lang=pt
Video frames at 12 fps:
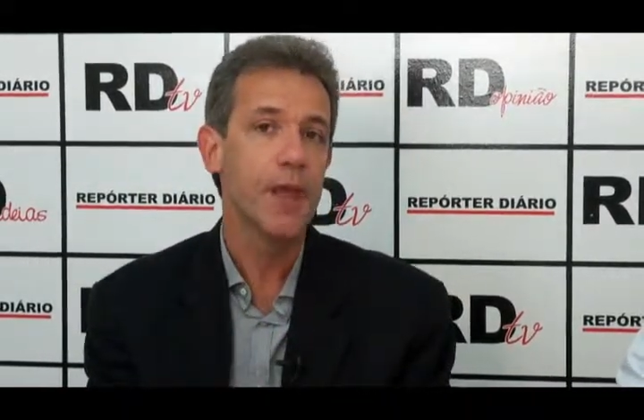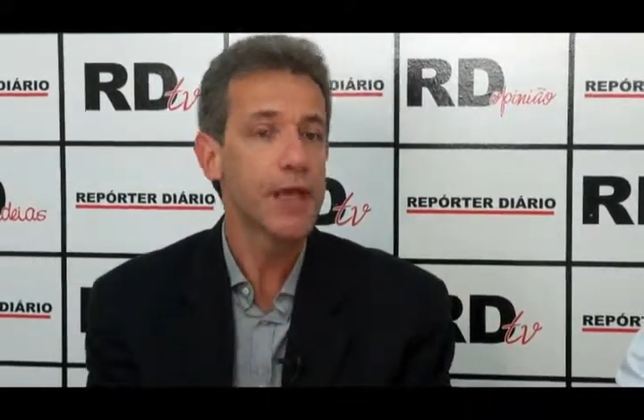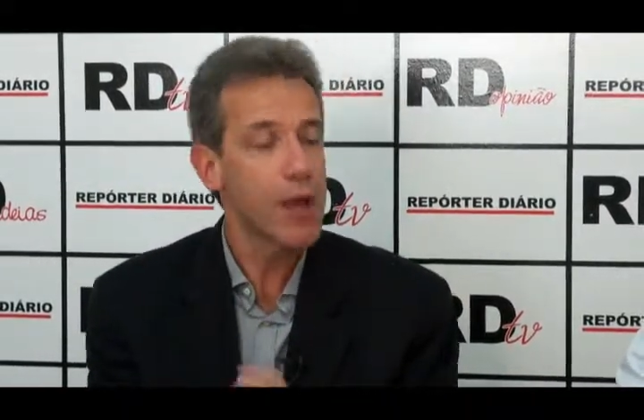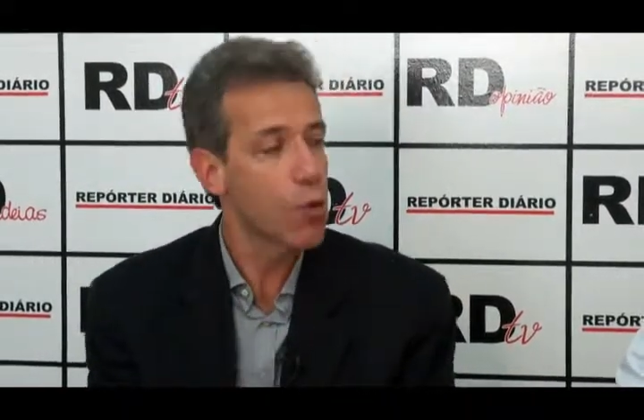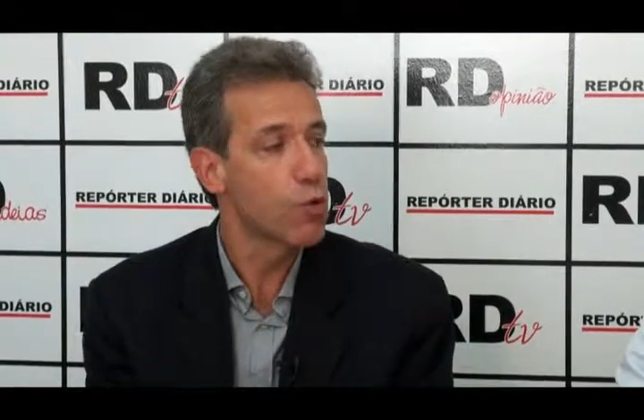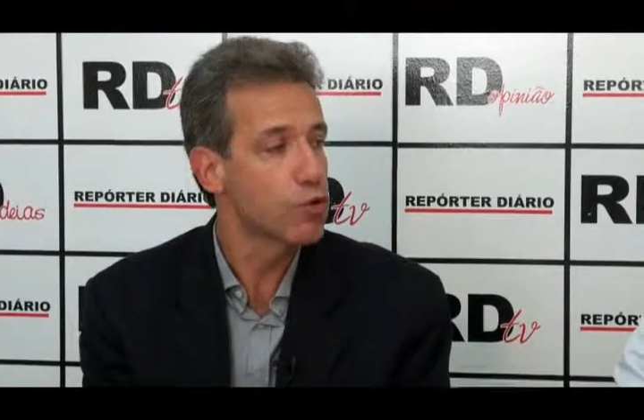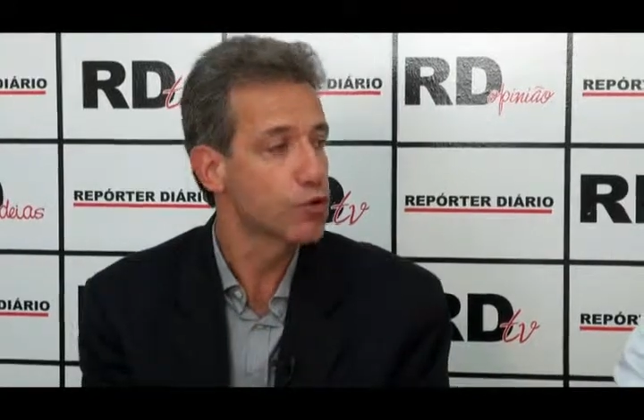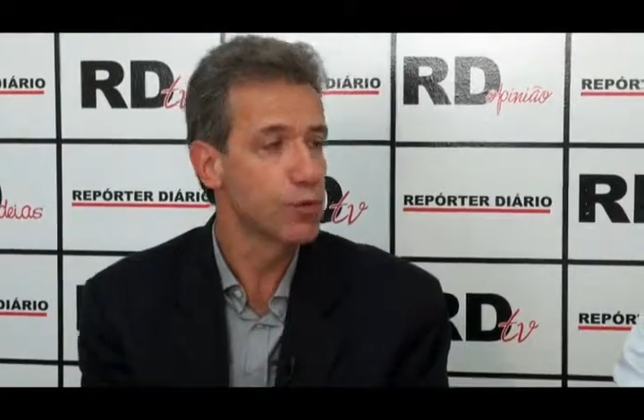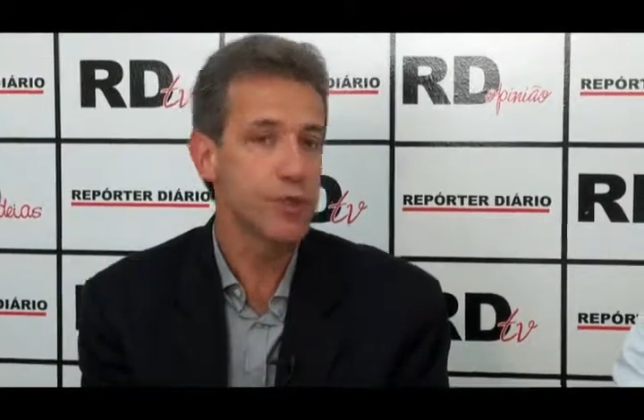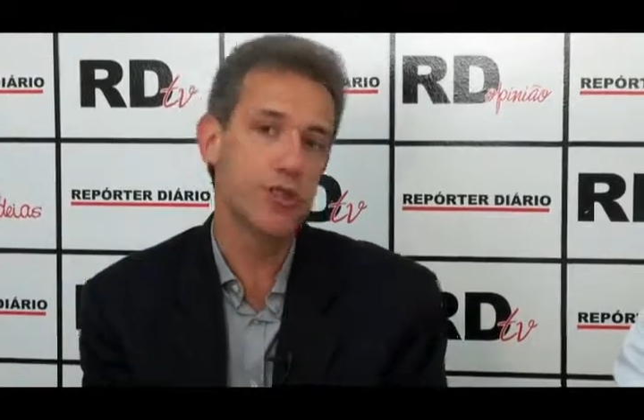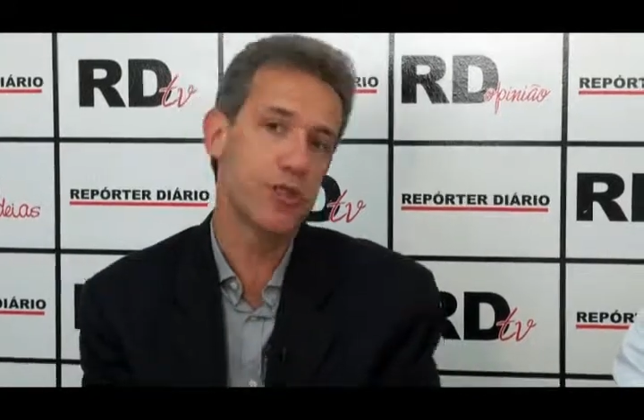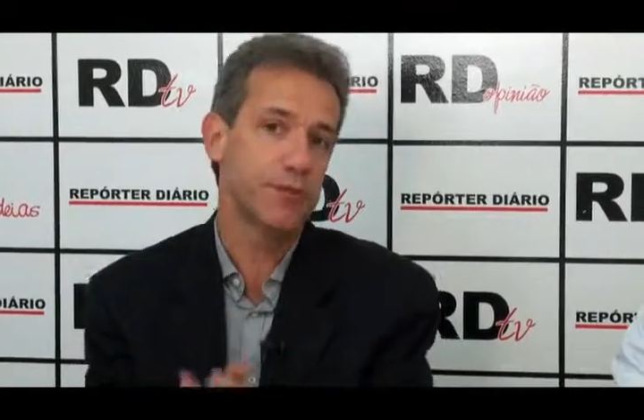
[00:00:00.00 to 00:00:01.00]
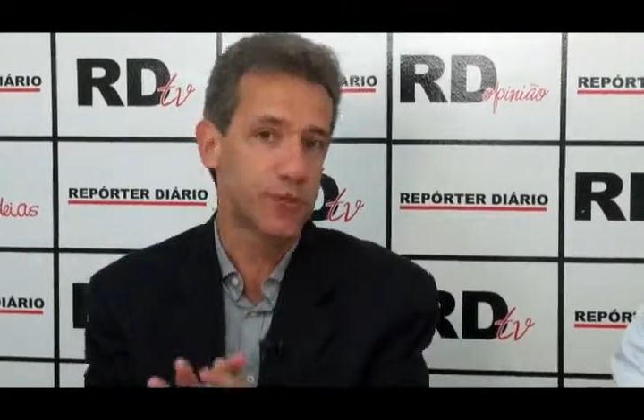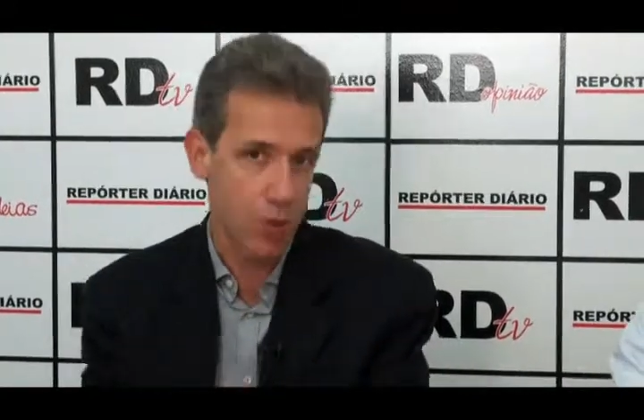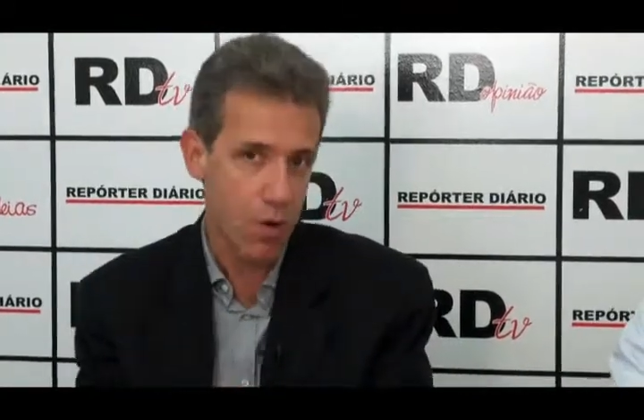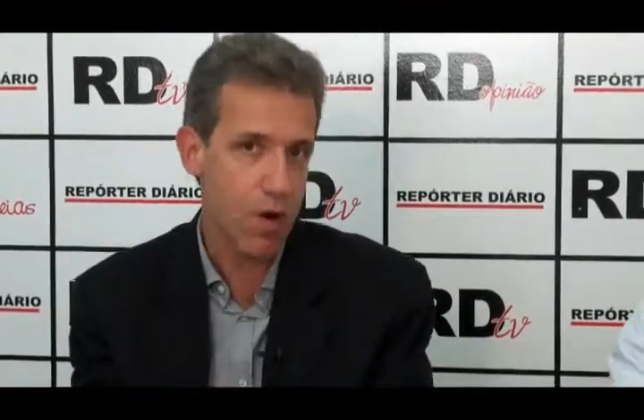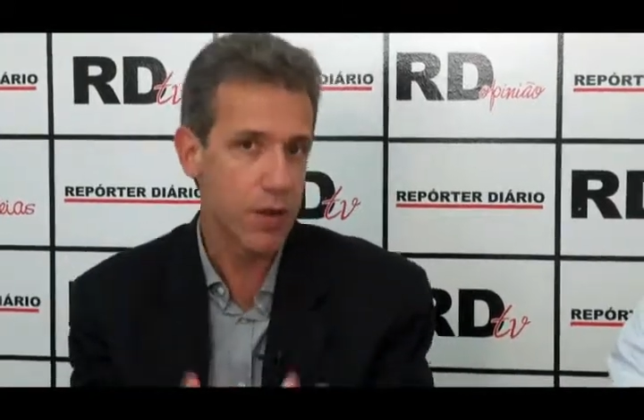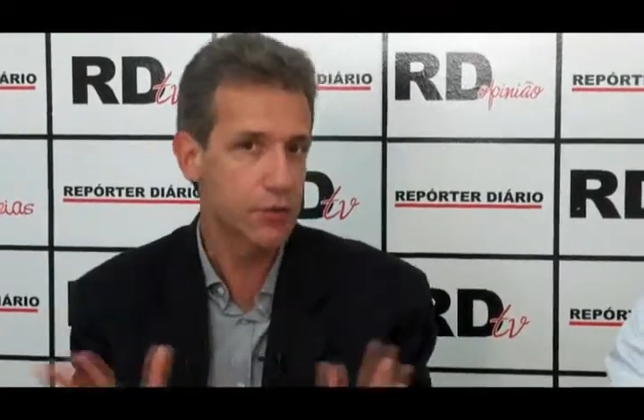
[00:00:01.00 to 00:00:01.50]
e alguns municípios
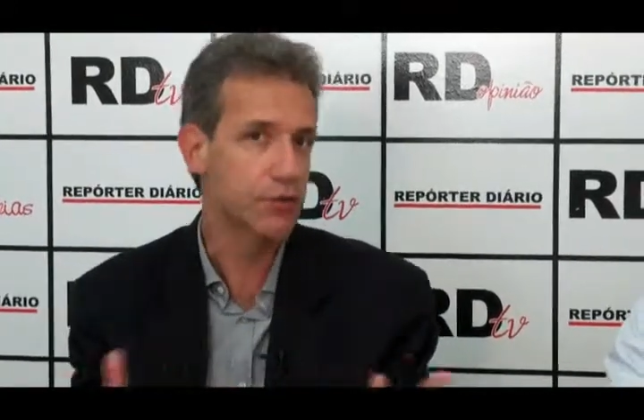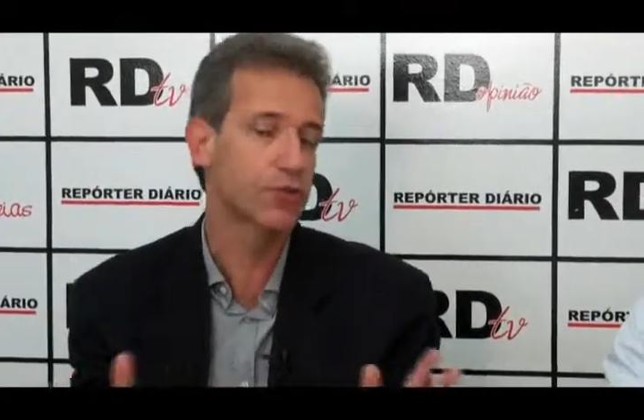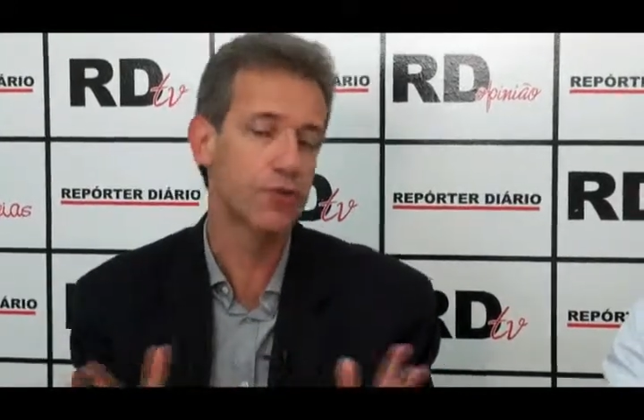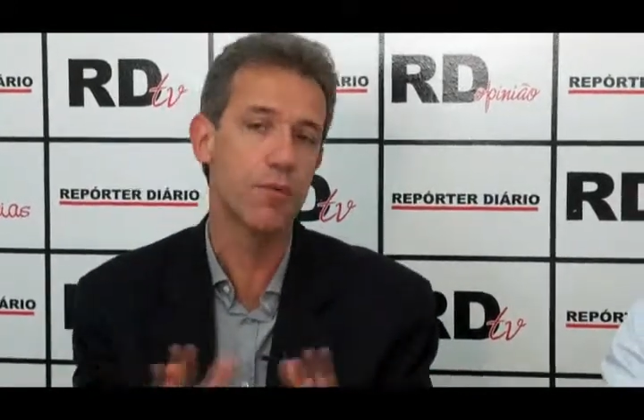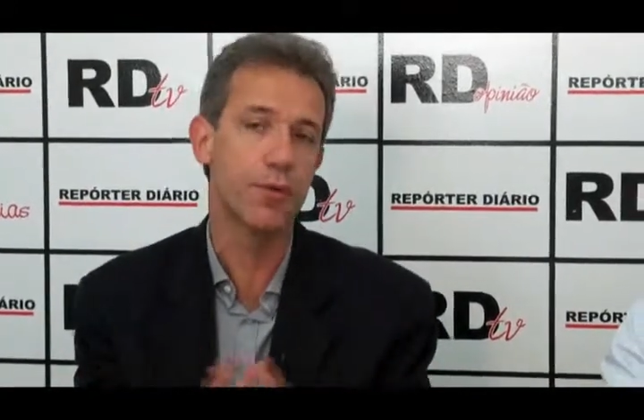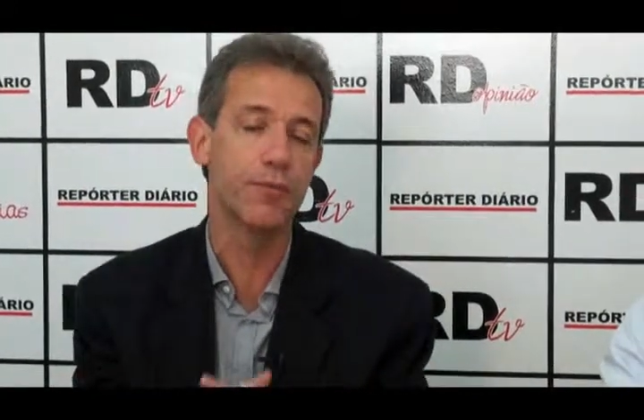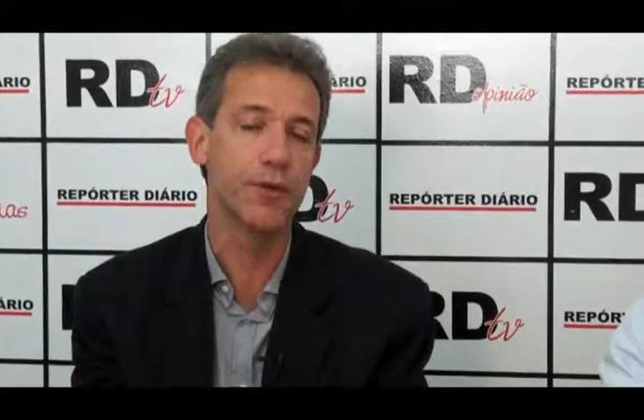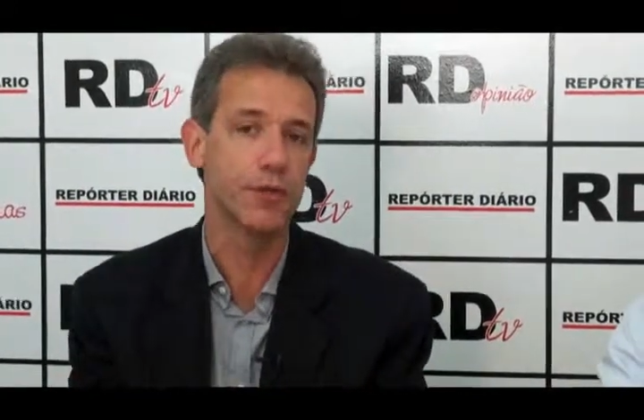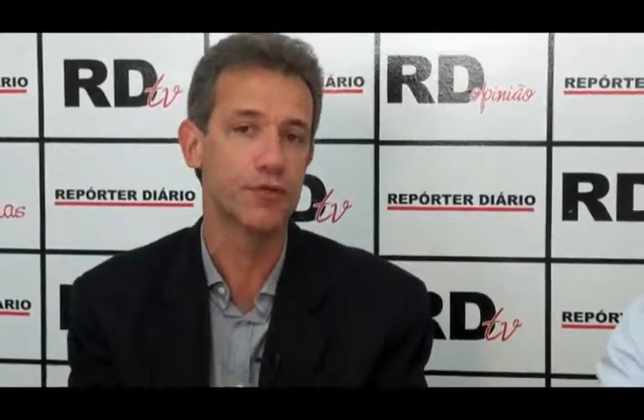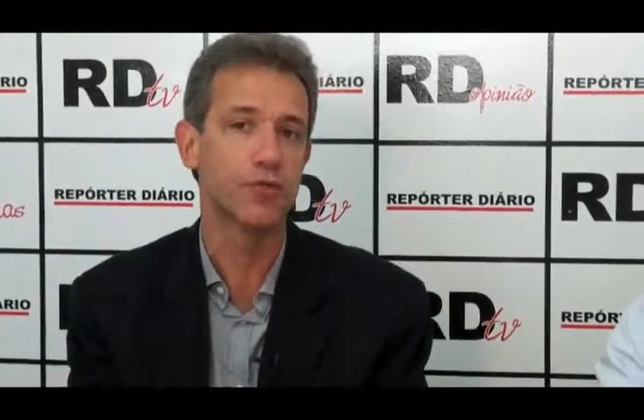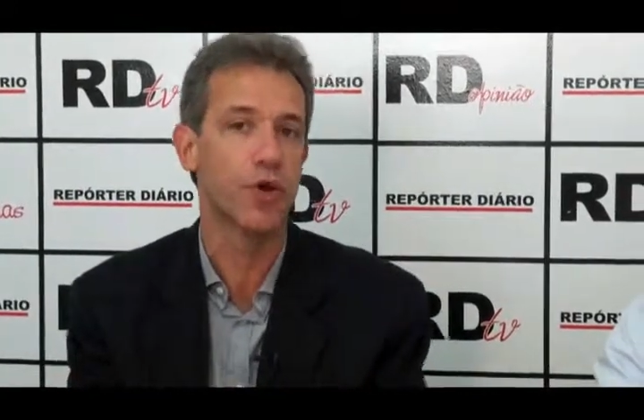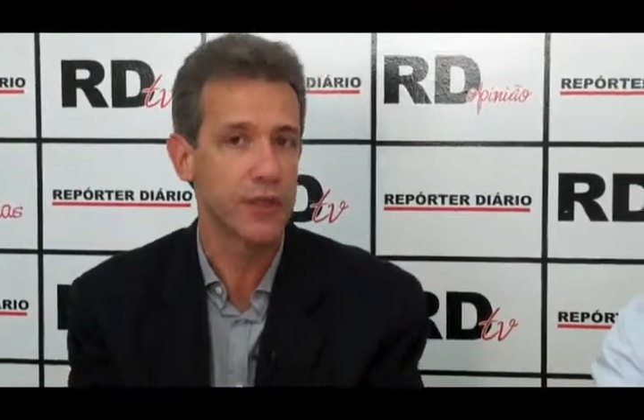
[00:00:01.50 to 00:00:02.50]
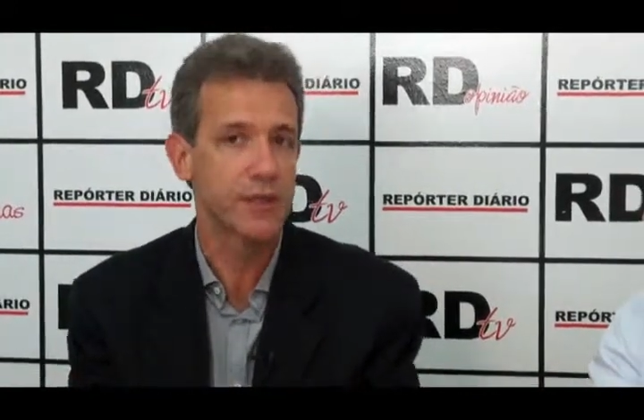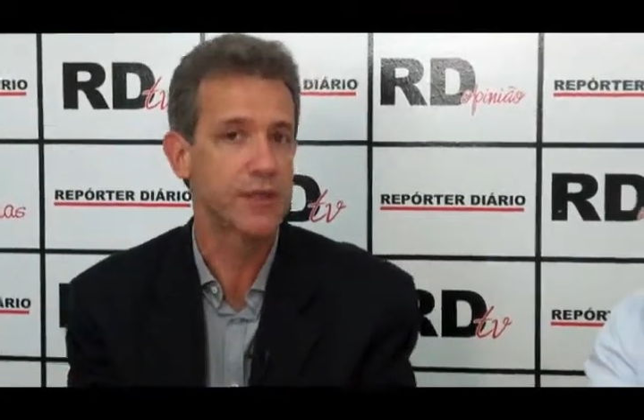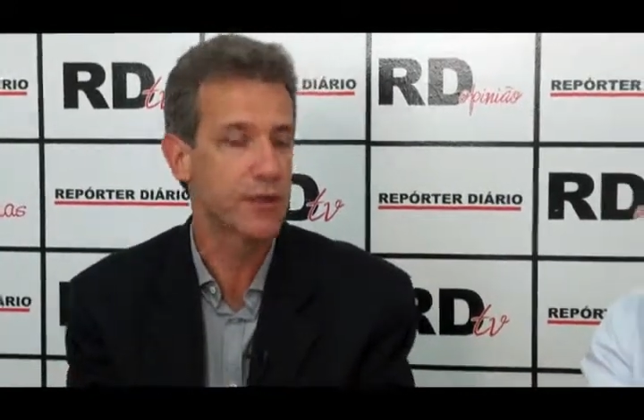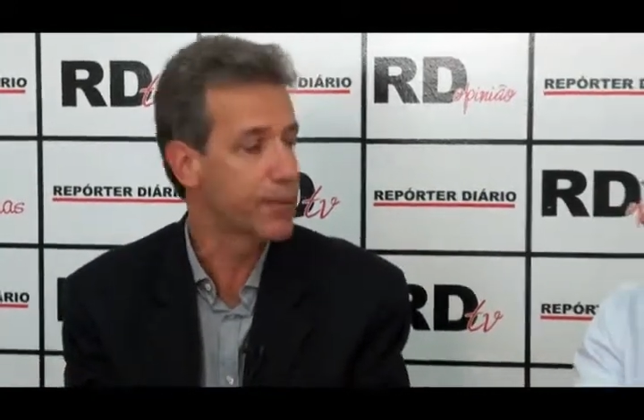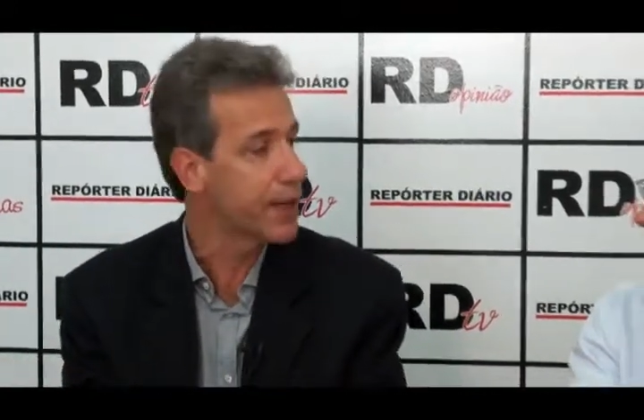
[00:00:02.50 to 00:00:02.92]
estão honrando seus compromissos. Nós em São